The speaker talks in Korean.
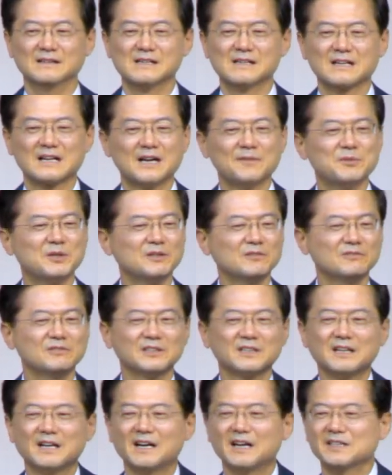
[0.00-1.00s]
가면은
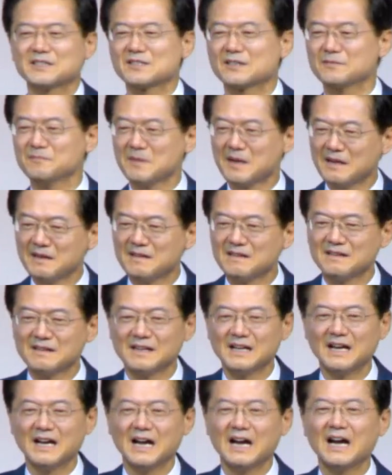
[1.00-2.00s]
우리가 정말
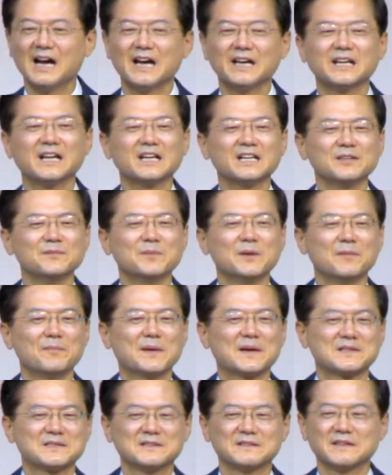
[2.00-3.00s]
하나님의
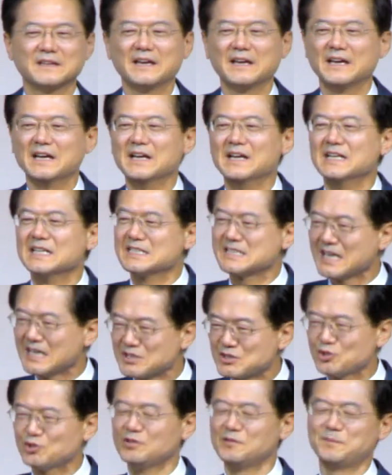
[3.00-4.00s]
백성의
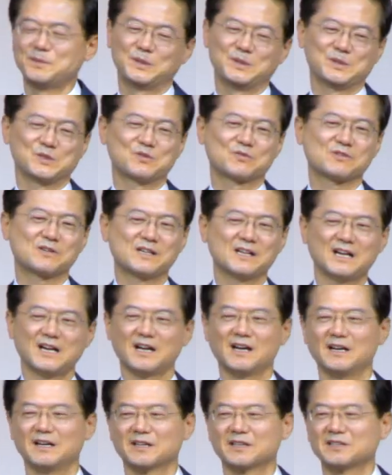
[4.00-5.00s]
자전을 보여줄
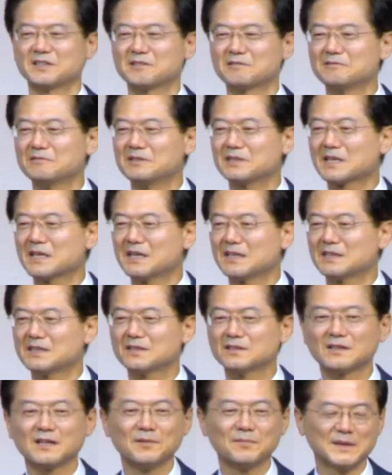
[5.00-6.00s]
거야. 그리고 이렇게
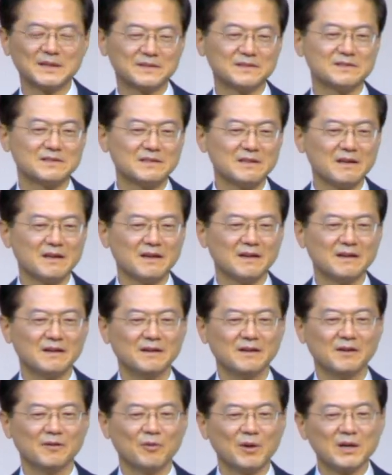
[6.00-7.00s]
들어가
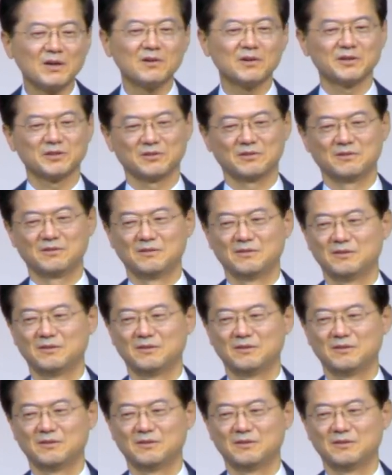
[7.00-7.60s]
봤는데 웬걸요?